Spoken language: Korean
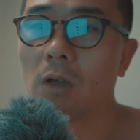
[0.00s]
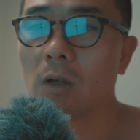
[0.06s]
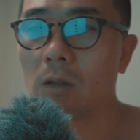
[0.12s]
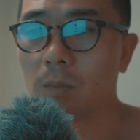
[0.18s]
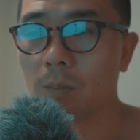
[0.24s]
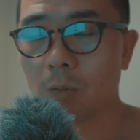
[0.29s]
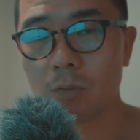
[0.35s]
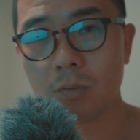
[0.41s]

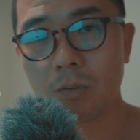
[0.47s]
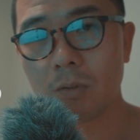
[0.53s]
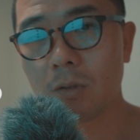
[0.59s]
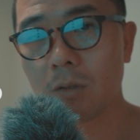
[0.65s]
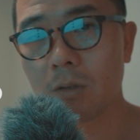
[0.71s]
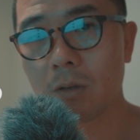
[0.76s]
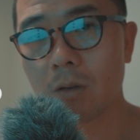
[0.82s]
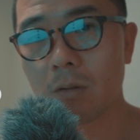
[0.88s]
스포츠
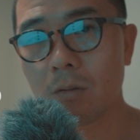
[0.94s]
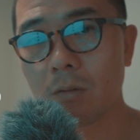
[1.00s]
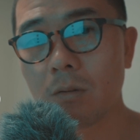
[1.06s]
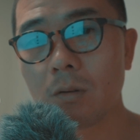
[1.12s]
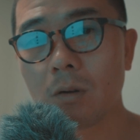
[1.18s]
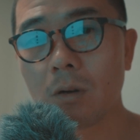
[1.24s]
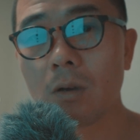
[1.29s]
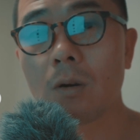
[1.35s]

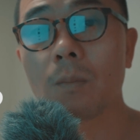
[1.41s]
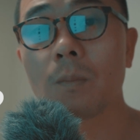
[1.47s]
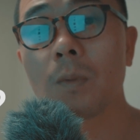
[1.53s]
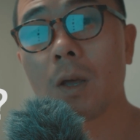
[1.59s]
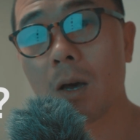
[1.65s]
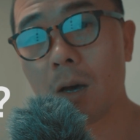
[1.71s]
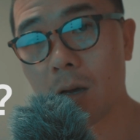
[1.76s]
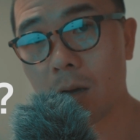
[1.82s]
영역에서는 거의
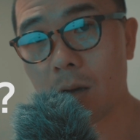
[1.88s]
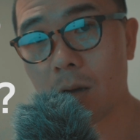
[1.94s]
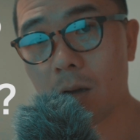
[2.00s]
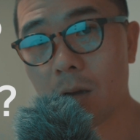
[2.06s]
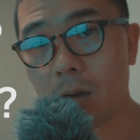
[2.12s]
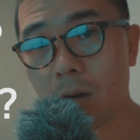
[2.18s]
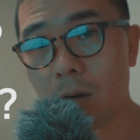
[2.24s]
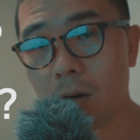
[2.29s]
없다
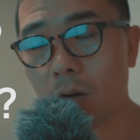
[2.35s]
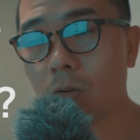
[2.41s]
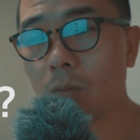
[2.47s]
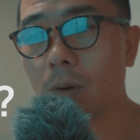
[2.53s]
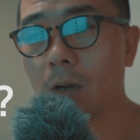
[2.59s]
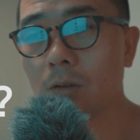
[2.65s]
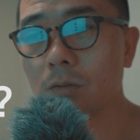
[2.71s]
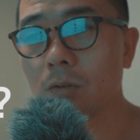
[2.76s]
라고
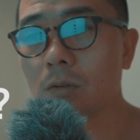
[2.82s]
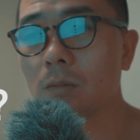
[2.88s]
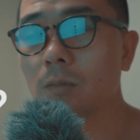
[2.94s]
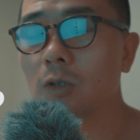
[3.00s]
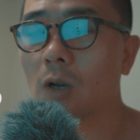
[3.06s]
봐야죠 그럼